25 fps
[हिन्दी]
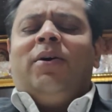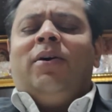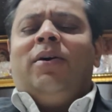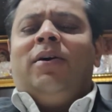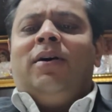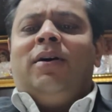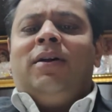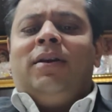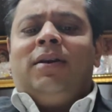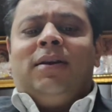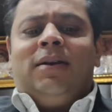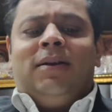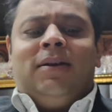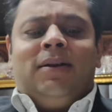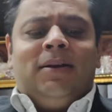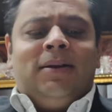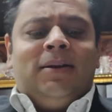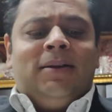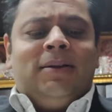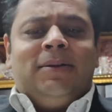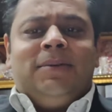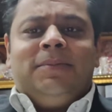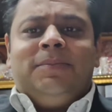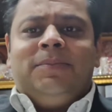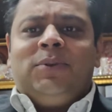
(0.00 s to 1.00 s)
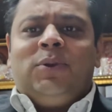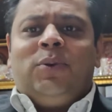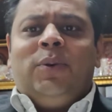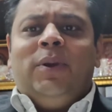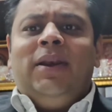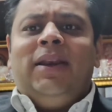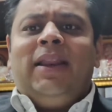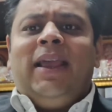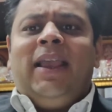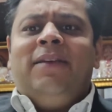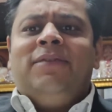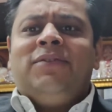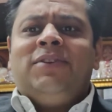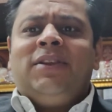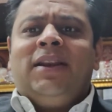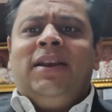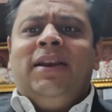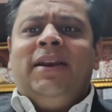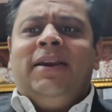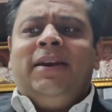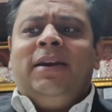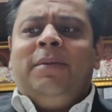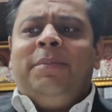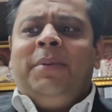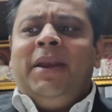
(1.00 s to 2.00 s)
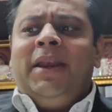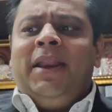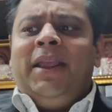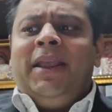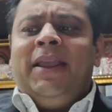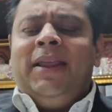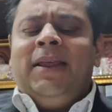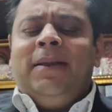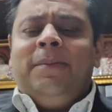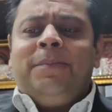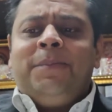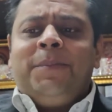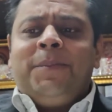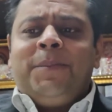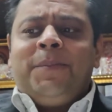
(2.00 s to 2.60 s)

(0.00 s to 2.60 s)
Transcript: और कोई लाइफ से रिलेटेड भी नहीं है